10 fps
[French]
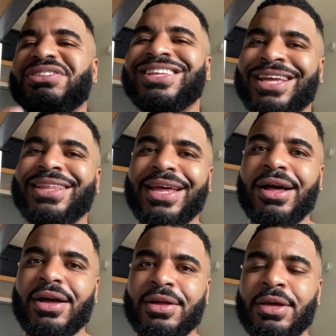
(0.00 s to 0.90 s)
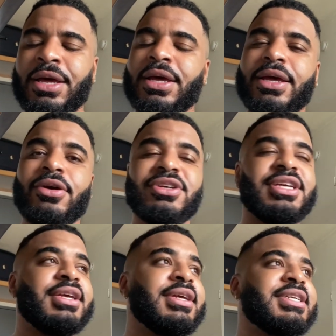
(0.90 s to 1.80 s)
c'est très très rare. Euh,
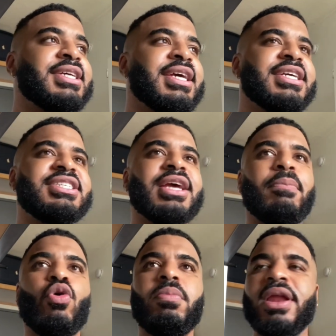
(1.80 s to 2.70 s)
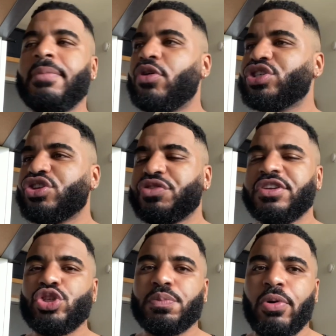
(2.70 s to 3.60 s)
j'ai un problème lorsque je fais
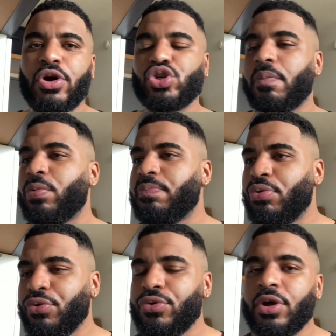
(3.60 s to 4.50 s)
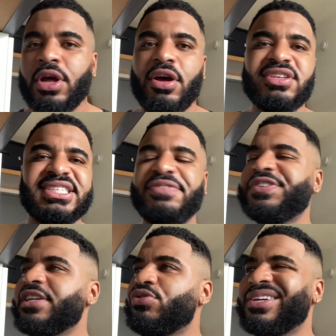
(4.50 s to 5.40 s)
du sport, j'en peux plus, euh, c'est
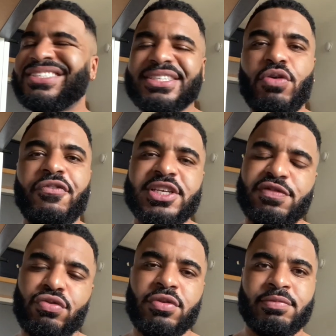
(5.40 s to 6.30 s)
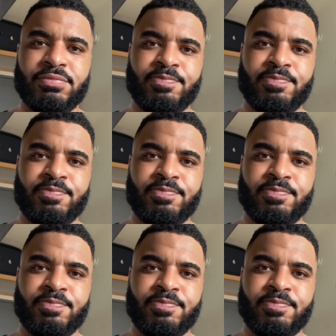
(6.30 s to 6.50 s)
difficile de résister au fast-food.